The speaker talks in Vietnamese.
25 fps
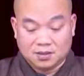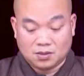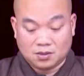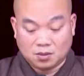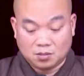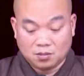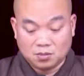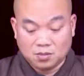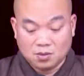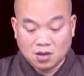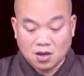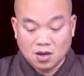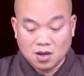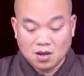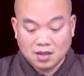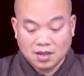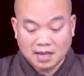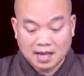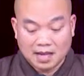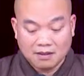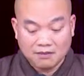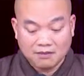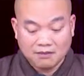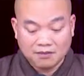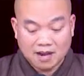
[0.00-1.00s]
Cũng có
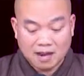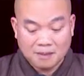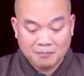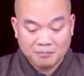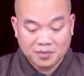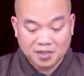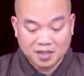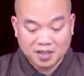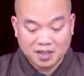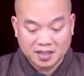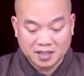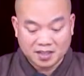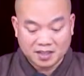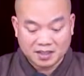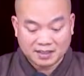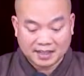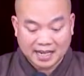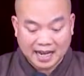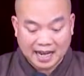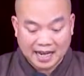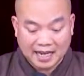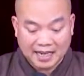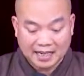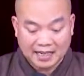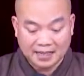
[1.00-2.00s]
các pháp hiện
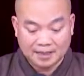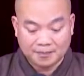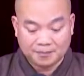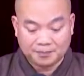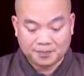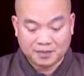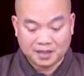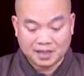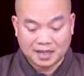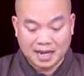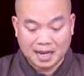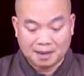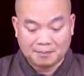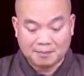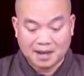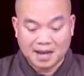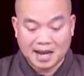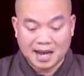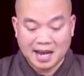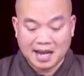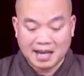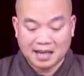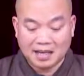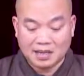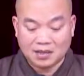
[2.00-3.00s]
tại làm
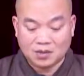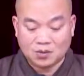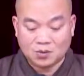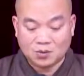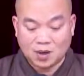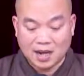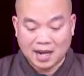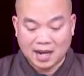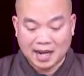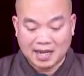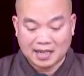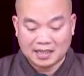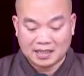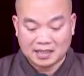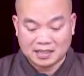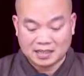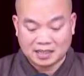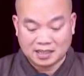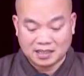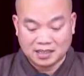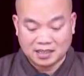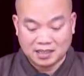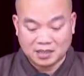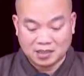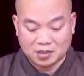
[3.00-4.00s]
hai quả
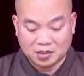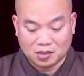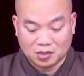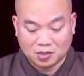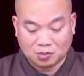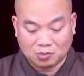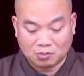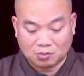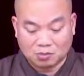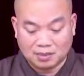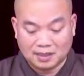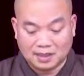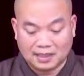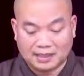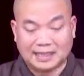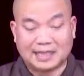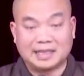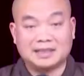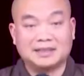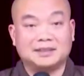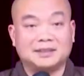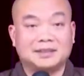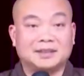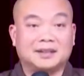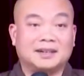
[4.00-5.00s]
sử dụng và
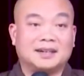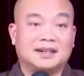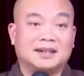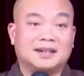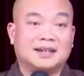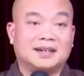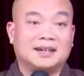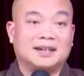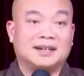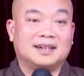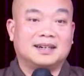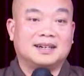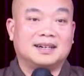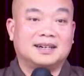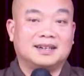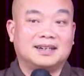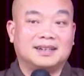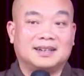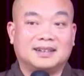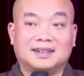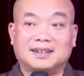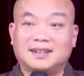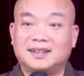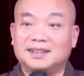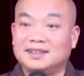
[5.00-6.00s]
tăng thượng.
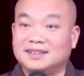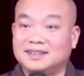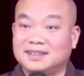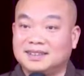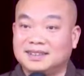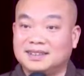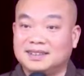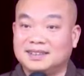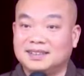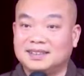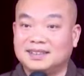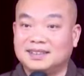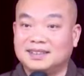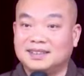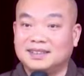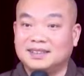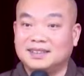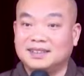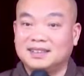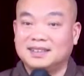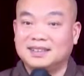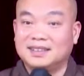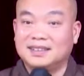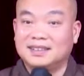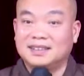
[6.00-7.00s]
Rõ chưa?
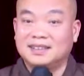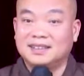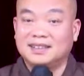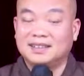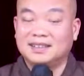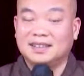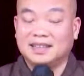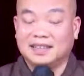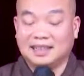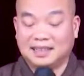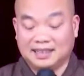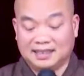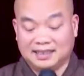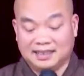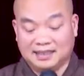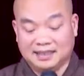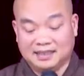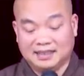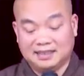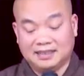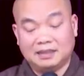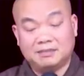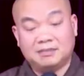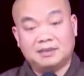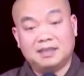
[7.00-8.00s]
À,
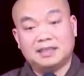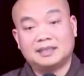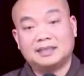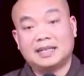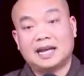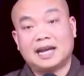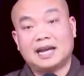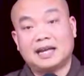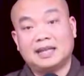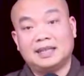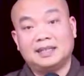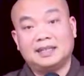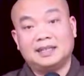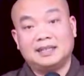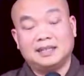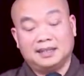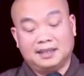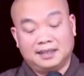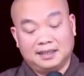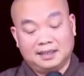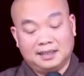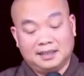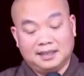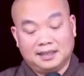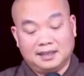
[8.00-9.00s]
ở trong hiện tại
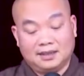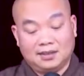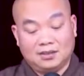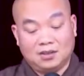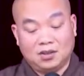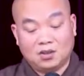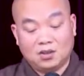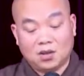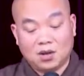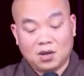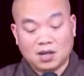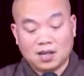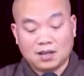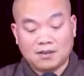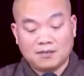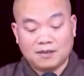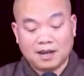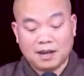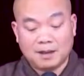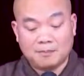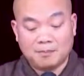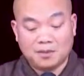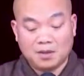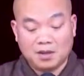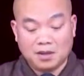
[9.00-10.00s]
nó có cái
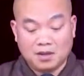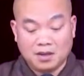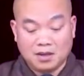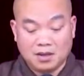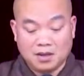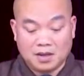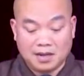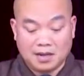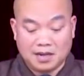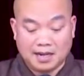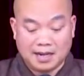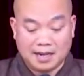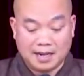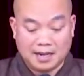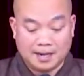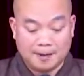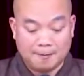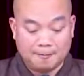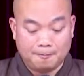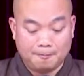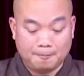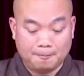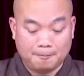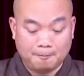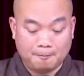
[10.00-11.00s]
pháp là
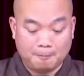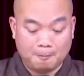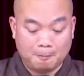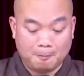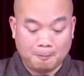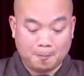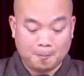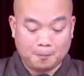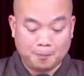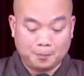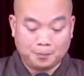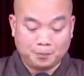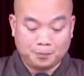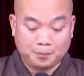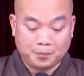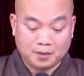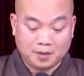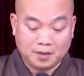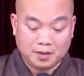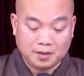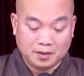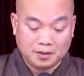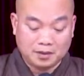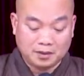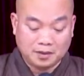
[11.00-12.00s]
um,
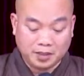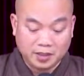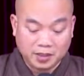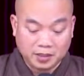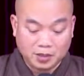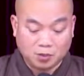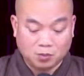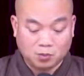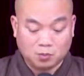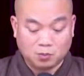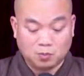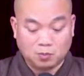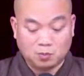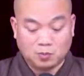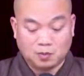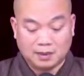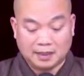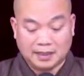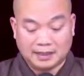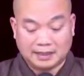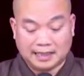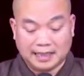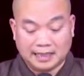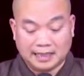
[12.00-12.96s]
sử dụng và